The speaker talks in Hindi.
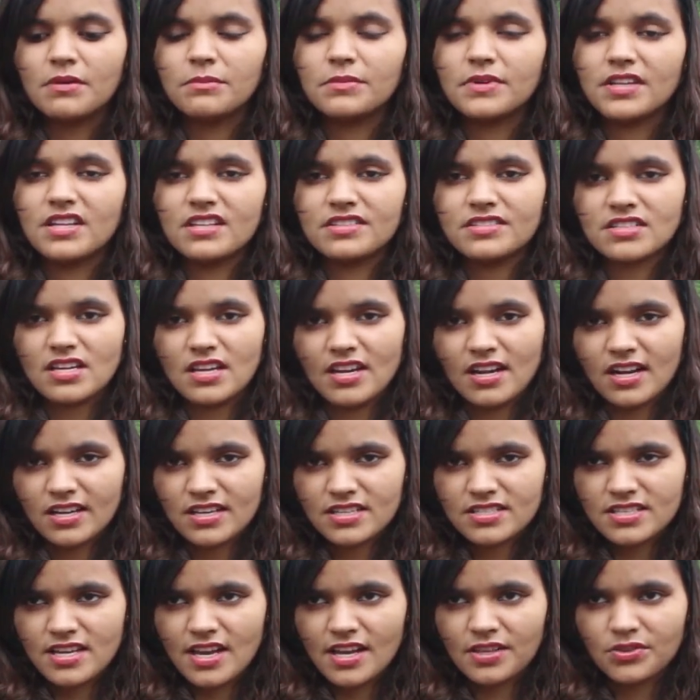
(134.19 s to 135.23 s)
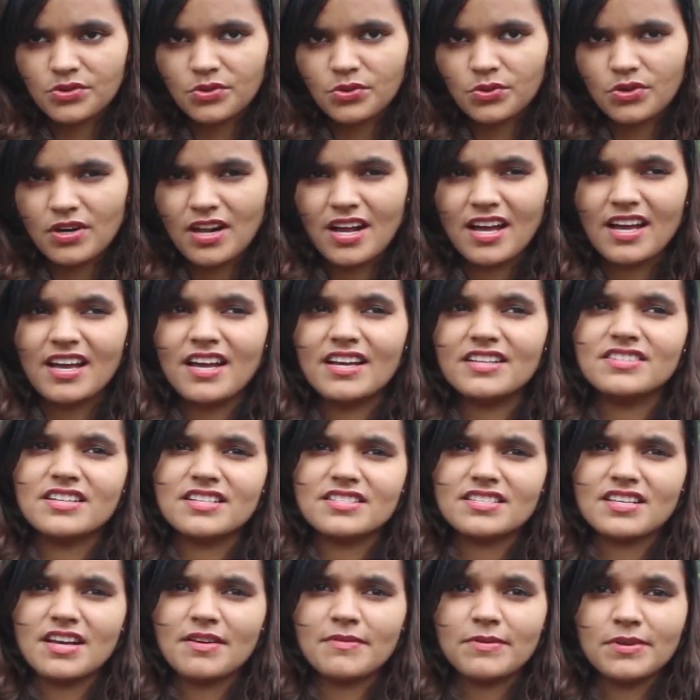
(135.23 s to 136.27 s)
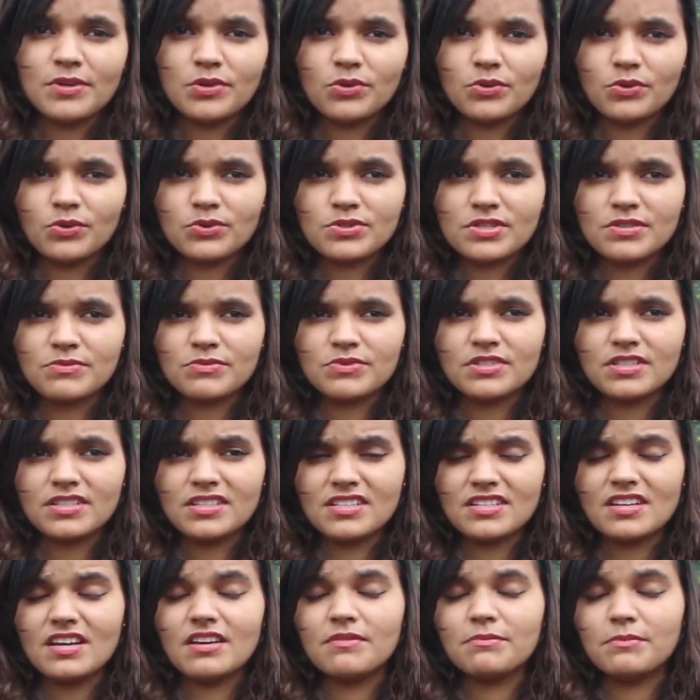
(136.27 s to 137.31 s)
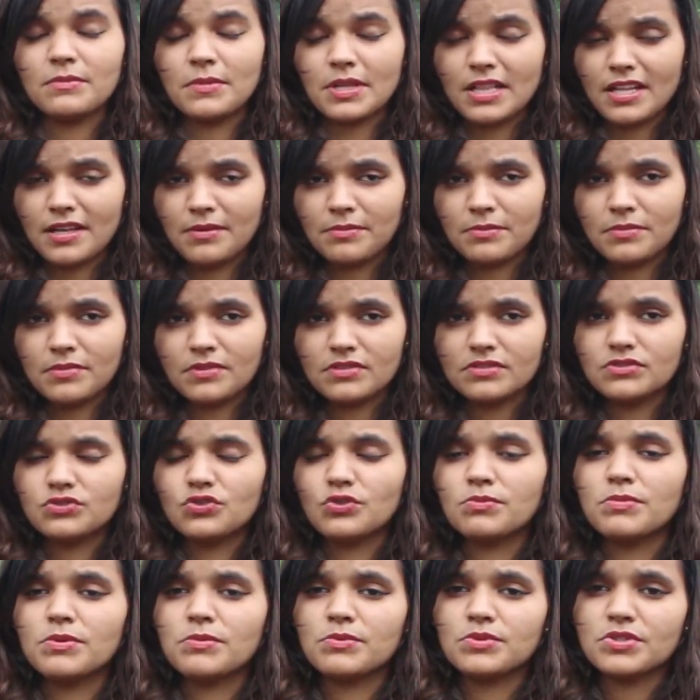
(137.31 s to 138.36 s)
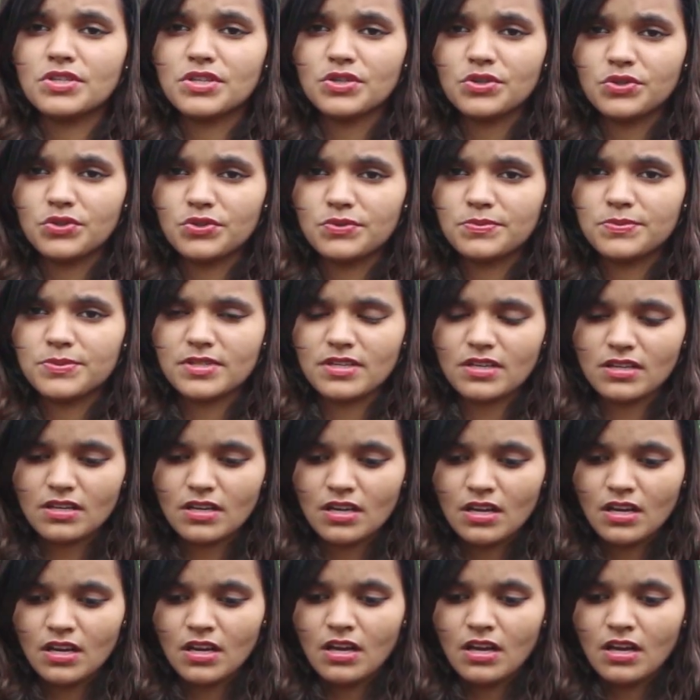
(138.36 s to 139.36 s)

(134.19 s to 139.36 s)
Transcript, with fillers: मेरे चैनल के साथ हो रहा है जैसा भी लोगों से मुझे मतलब जो भी मुझे यूट्यूब से